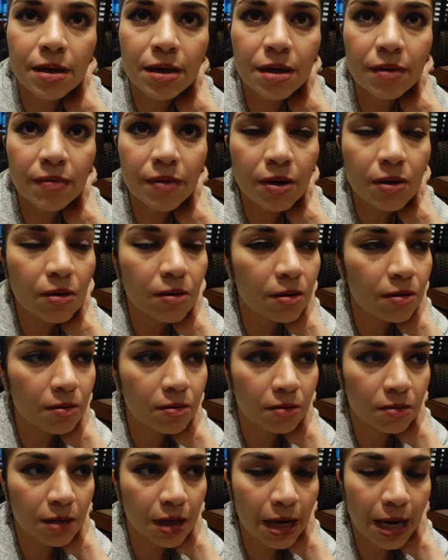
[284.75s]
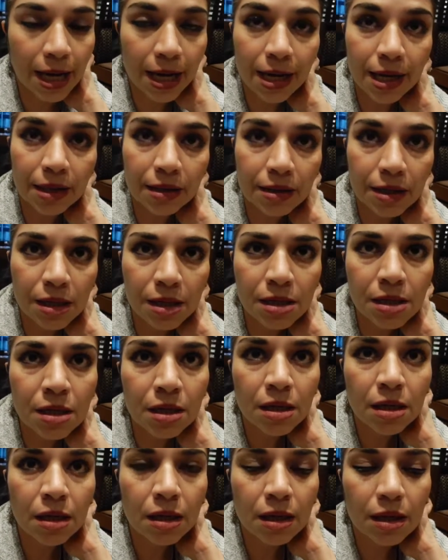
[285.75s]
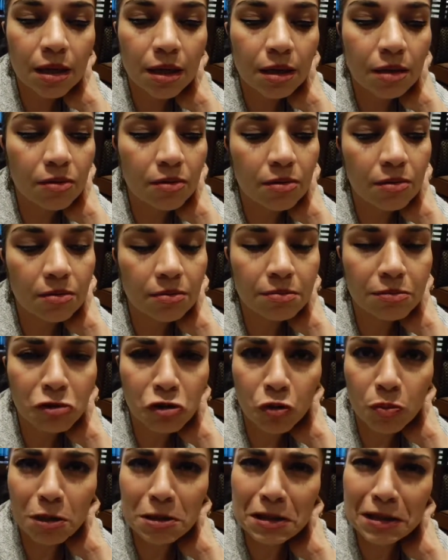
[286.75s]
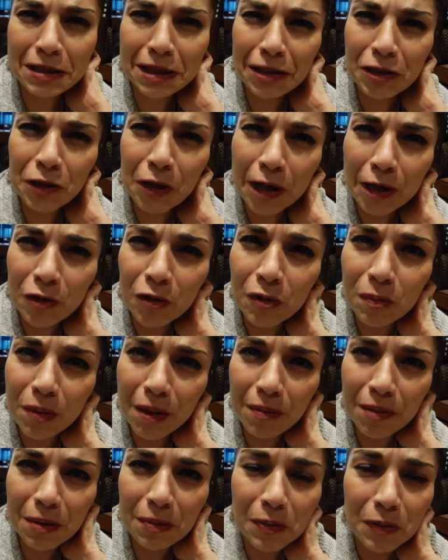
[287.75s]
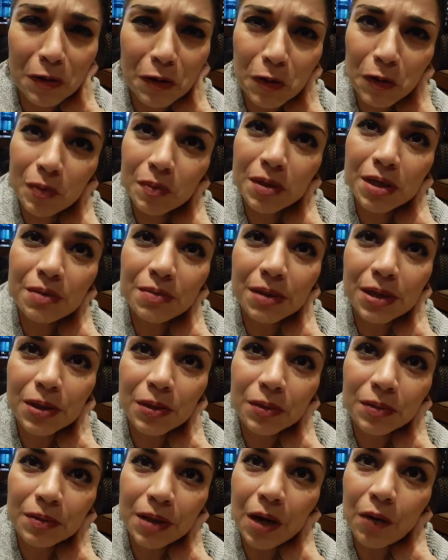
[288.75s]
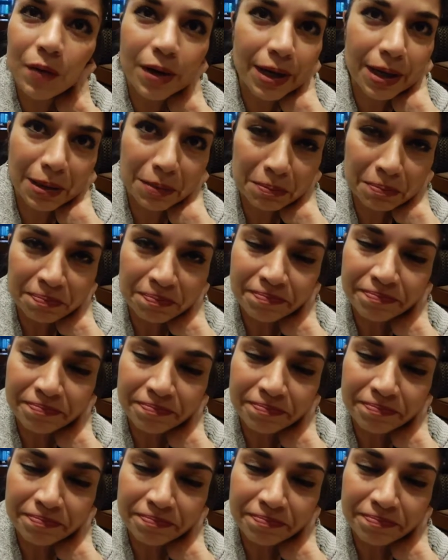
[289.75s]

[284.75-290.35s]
qué, veo en la carta, que no, me siento tan culpable por comerme, aunque